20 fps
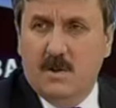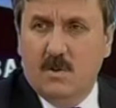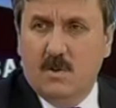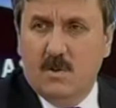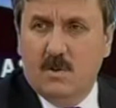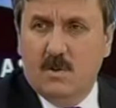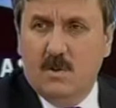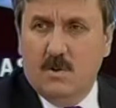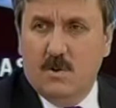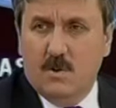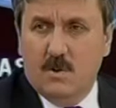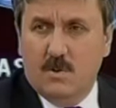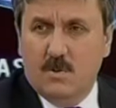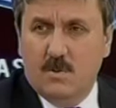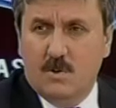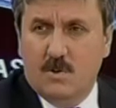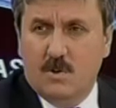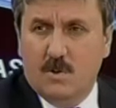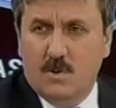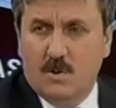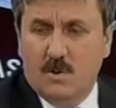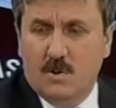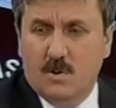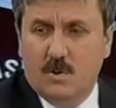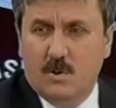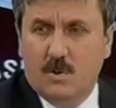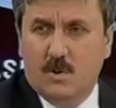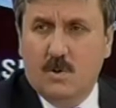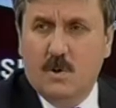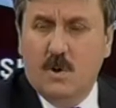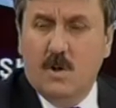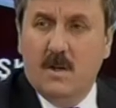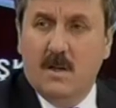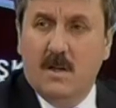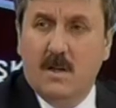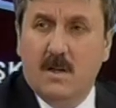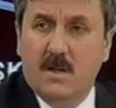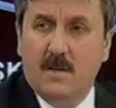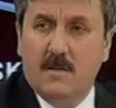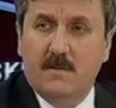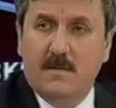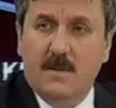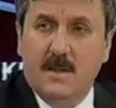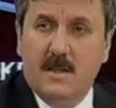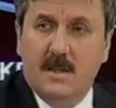de olsa oluşmuş e, Peki, gözüküyor. Peki BDP'nin bu Mayıs Ve,